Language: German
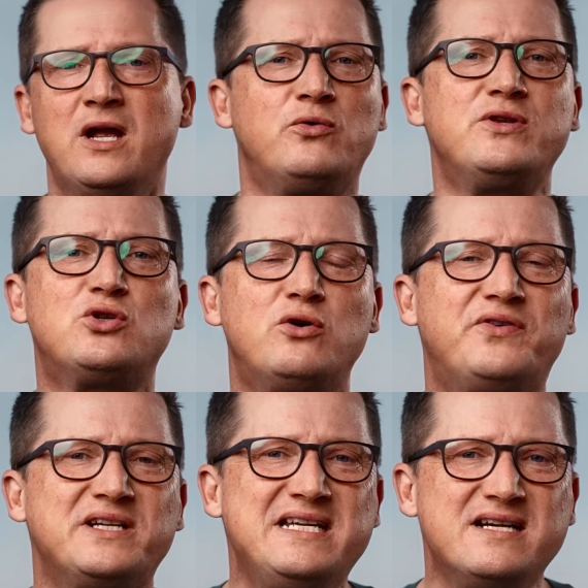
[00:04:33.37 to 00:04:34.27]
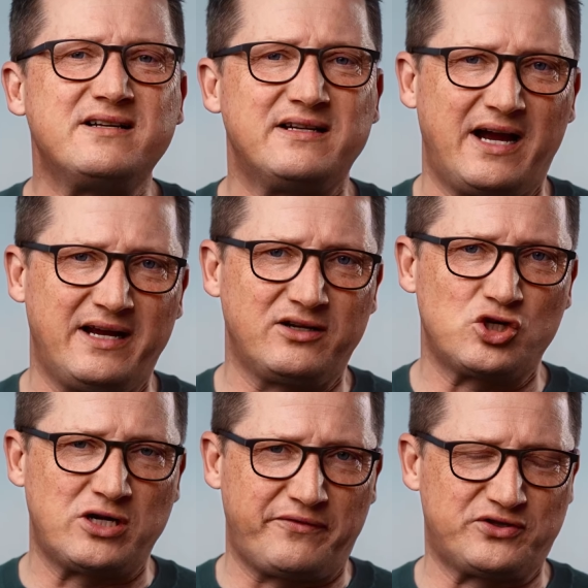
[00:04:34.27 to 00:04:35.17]
und sofort irgendein
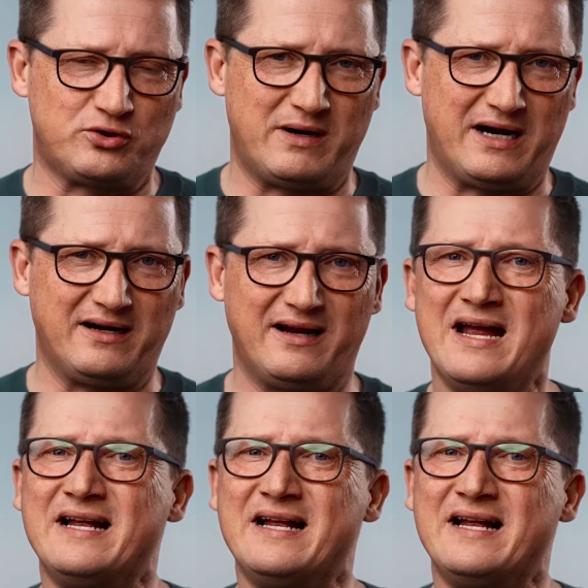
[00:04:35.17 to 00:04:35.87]
Geschäft zu machen.